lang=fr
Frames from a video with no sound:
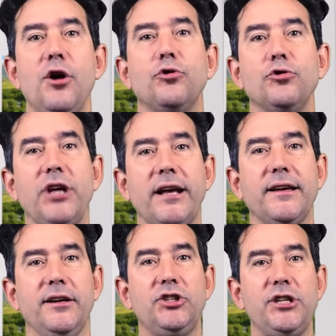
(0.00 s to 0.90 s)
que
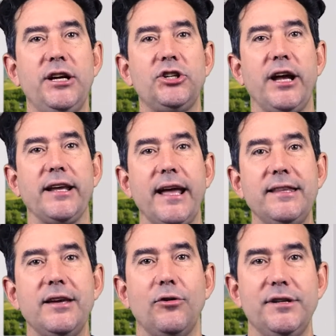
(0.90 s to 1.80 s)
chacun cherche à
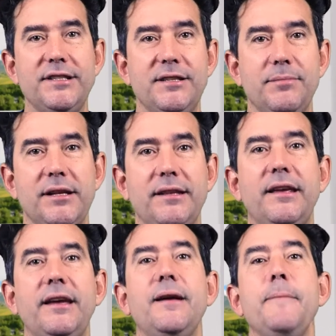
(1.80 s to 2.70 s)
gagner en
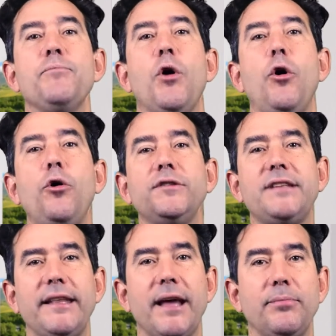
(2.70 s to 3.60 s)
lisibilité en
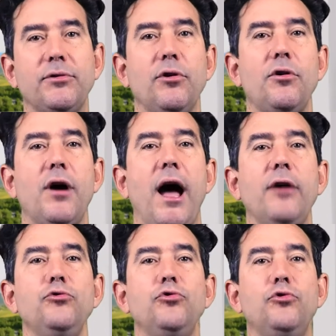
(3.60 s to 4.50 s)
s'adaptant à
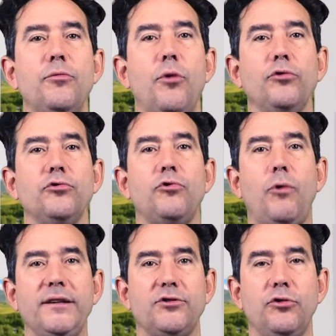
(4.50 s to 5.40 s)
une demande
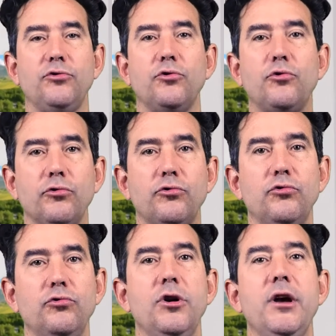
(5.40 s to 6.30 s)
croissante de
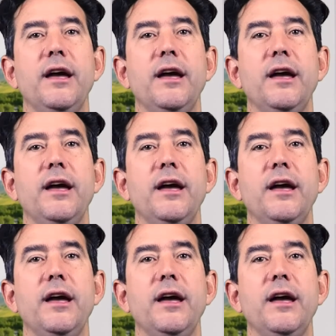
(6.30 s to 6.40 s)
contenu